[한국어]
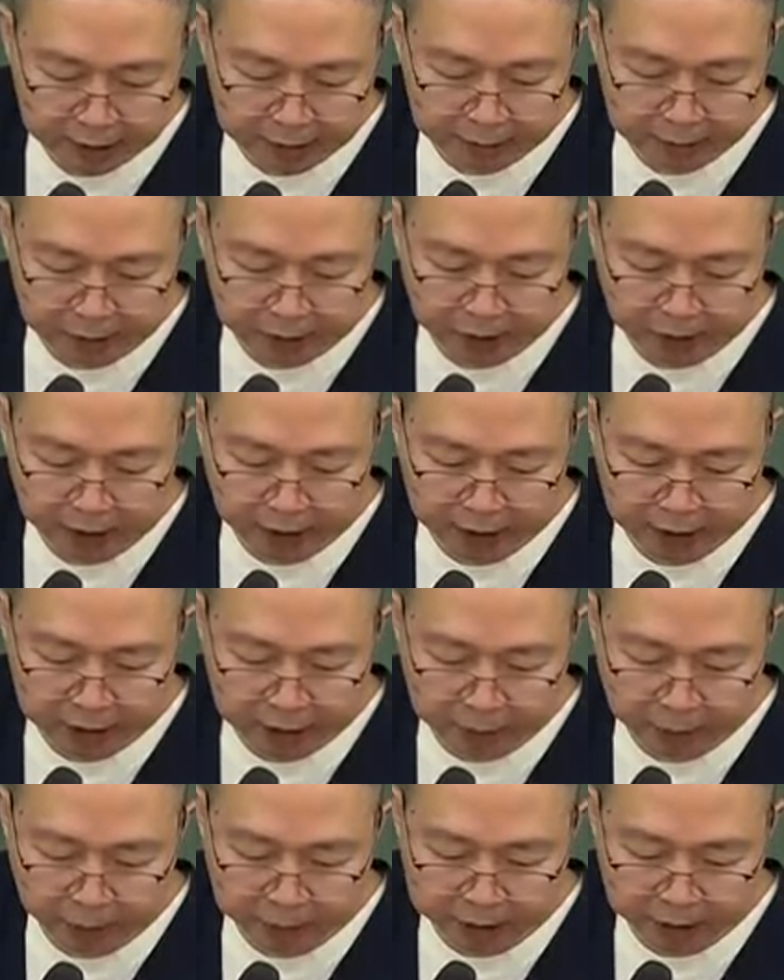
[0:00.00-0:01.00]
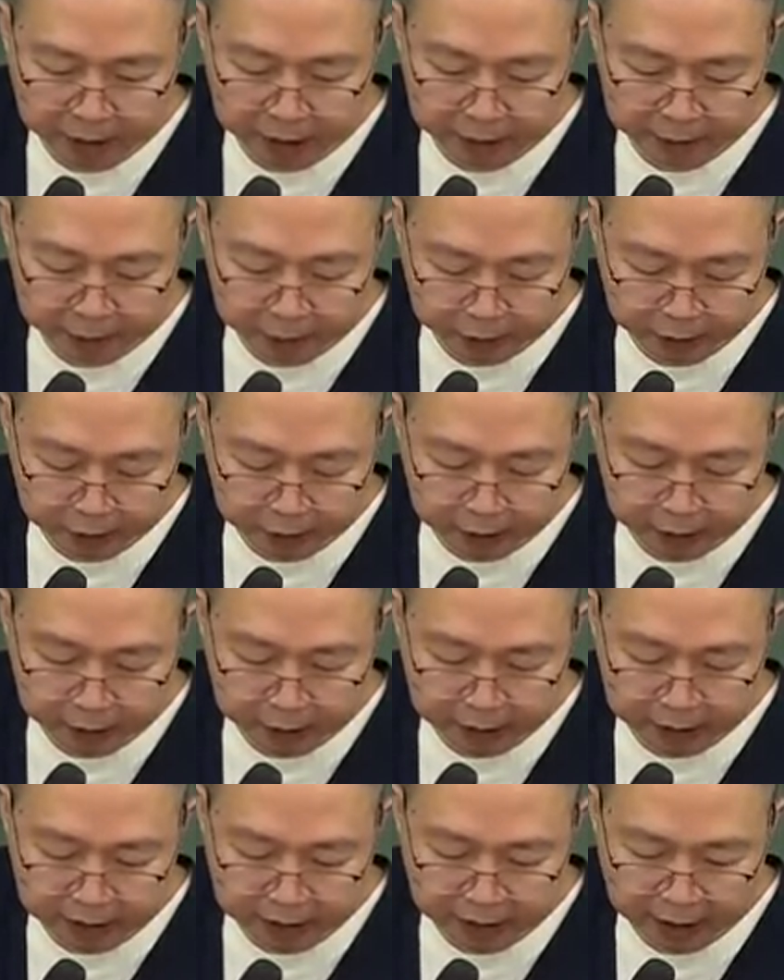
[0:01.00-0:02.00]
의무자가 행정법상
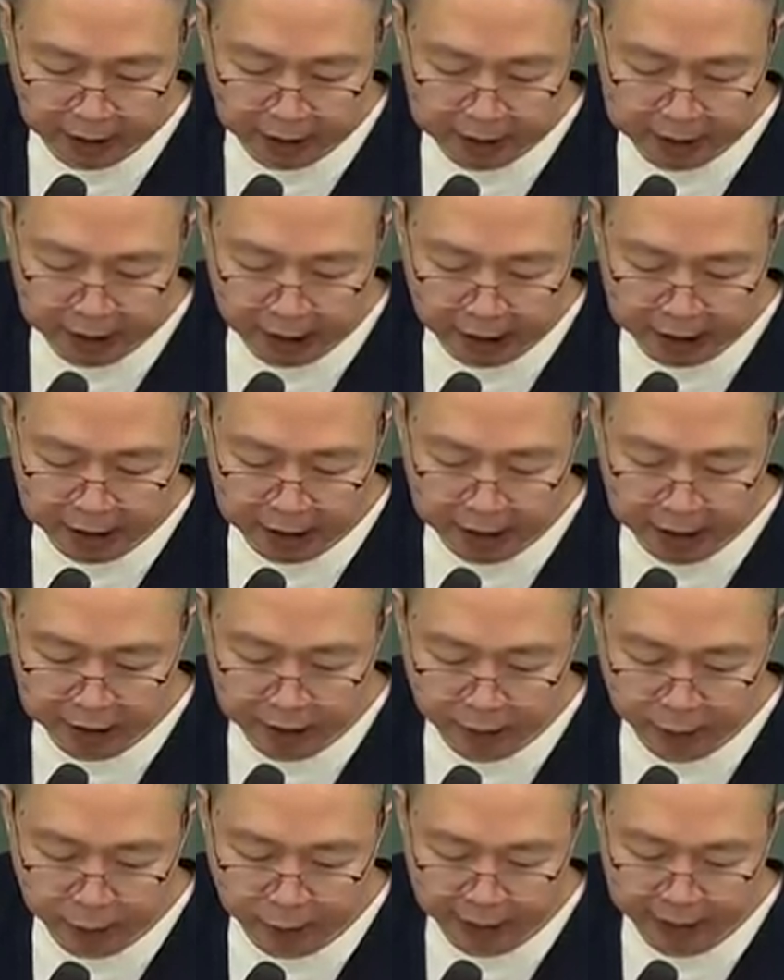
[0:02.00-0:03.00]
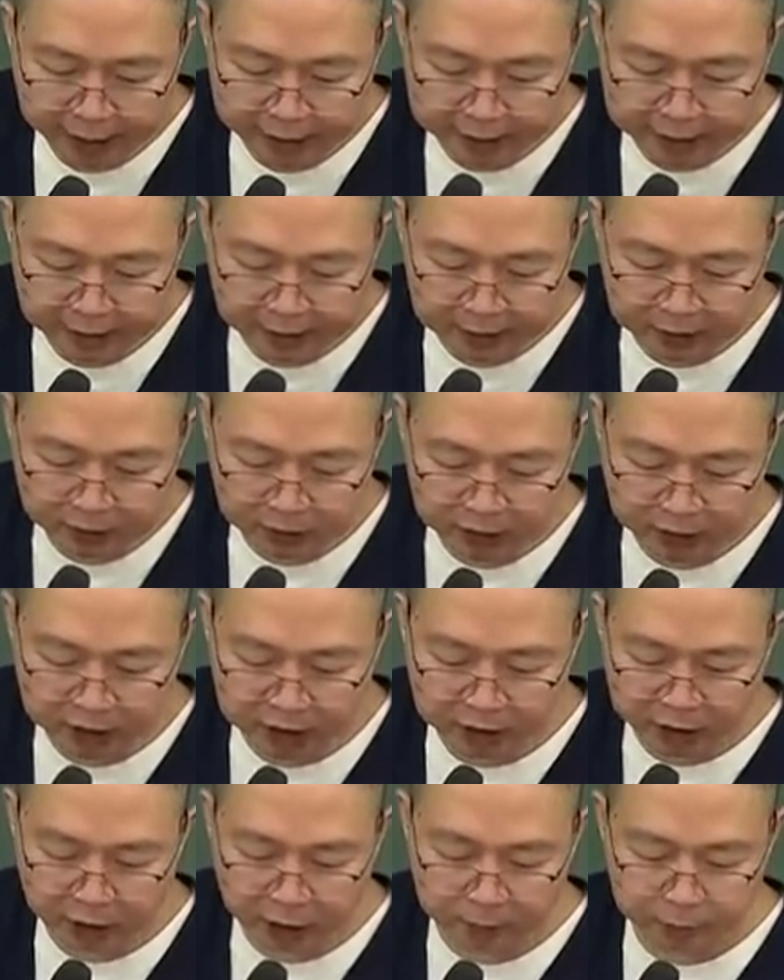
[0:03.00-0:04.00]
의무를 이행하지 아니한 경우에 행정청이
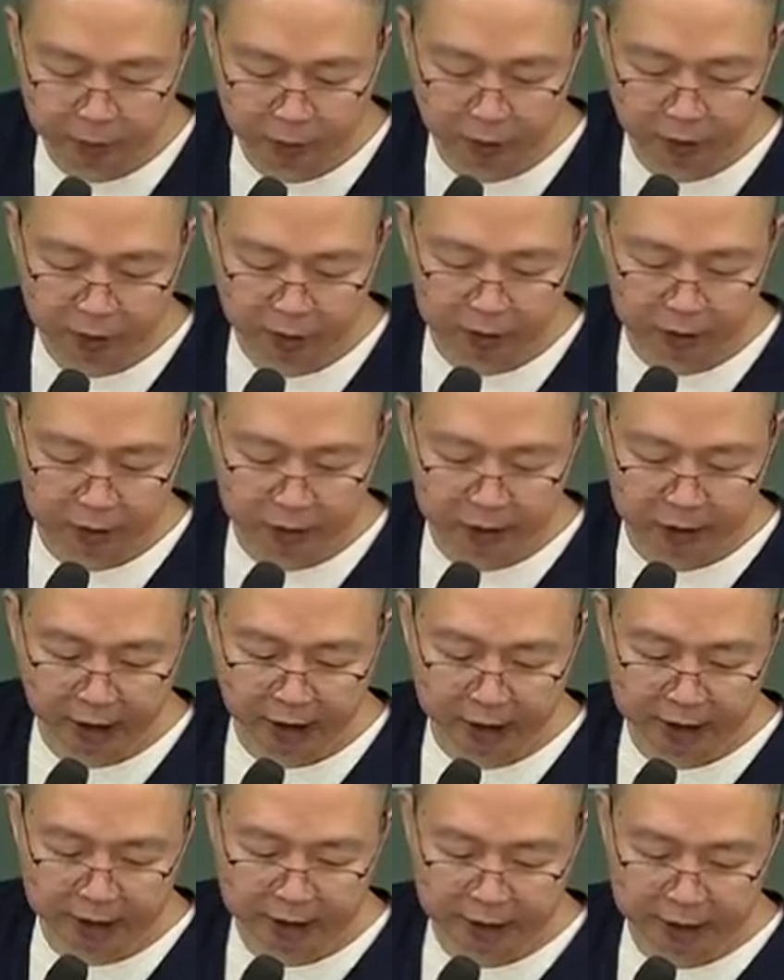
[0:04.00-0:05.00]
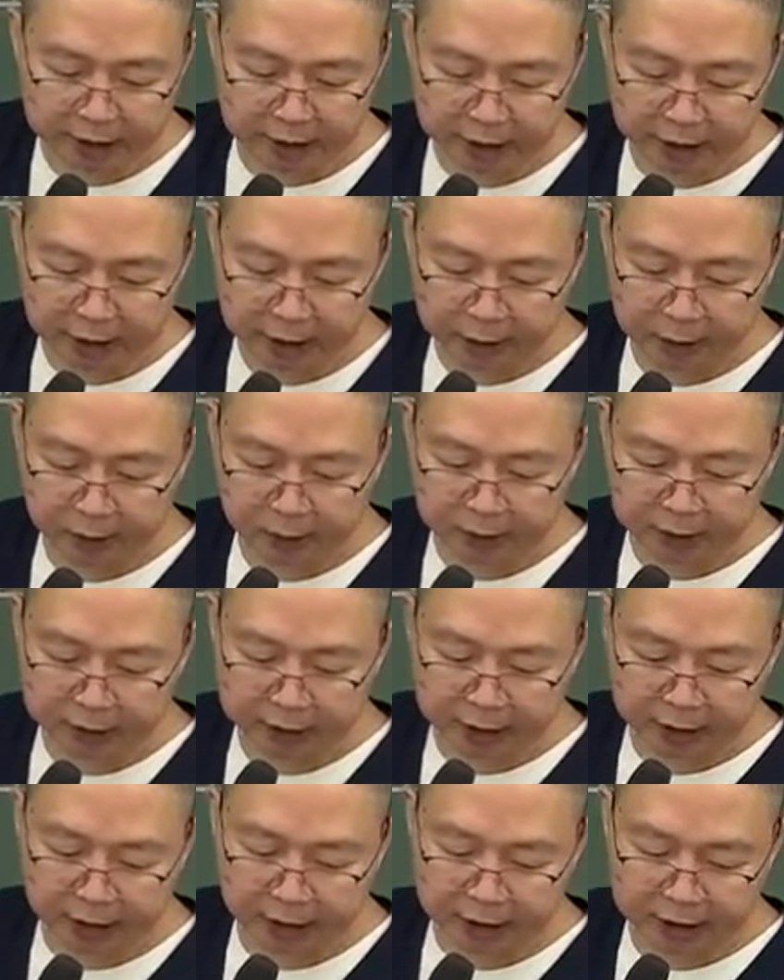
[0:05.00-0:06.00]
직접적으로 의무자의 신체 또는
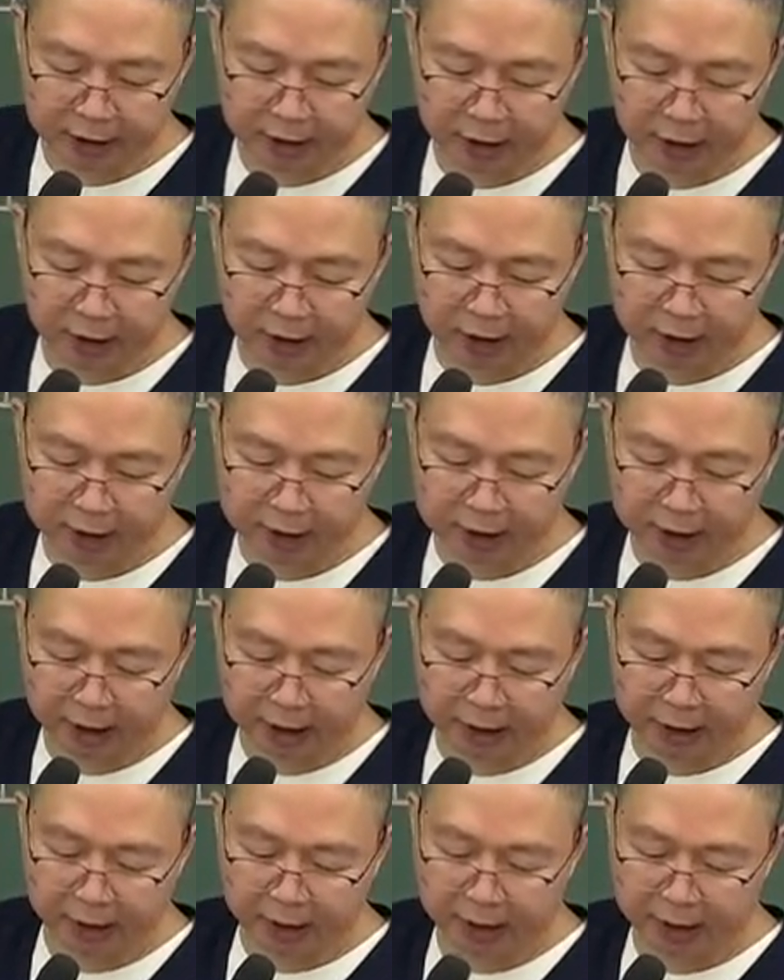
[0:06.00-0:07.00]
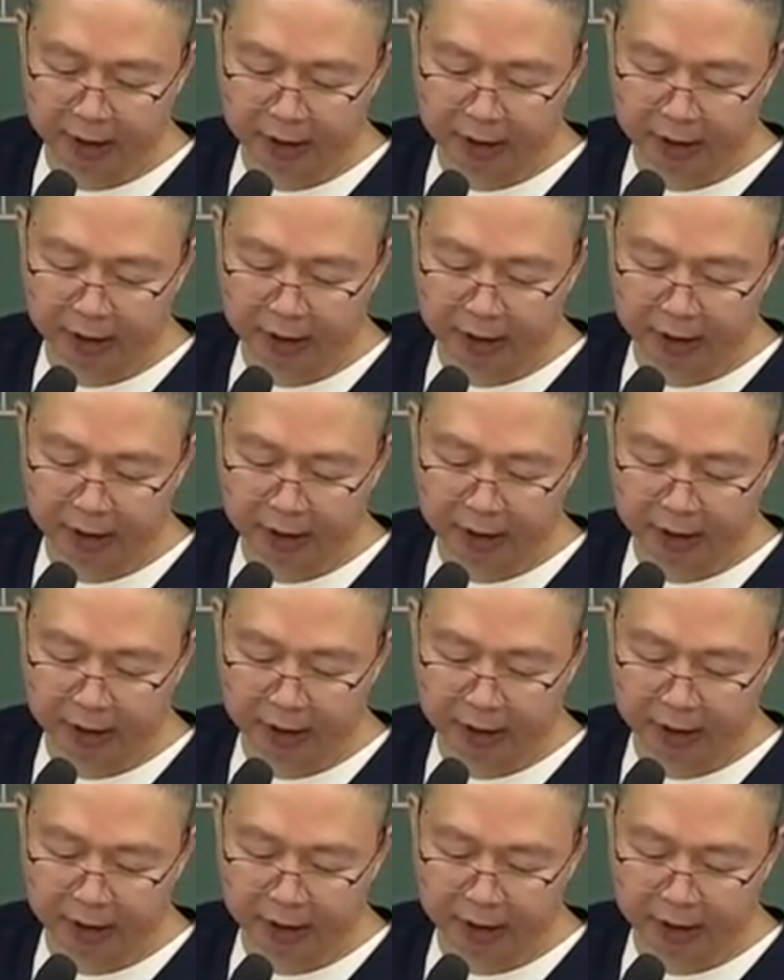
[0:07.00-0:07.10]
재산의 실력을 행사 어,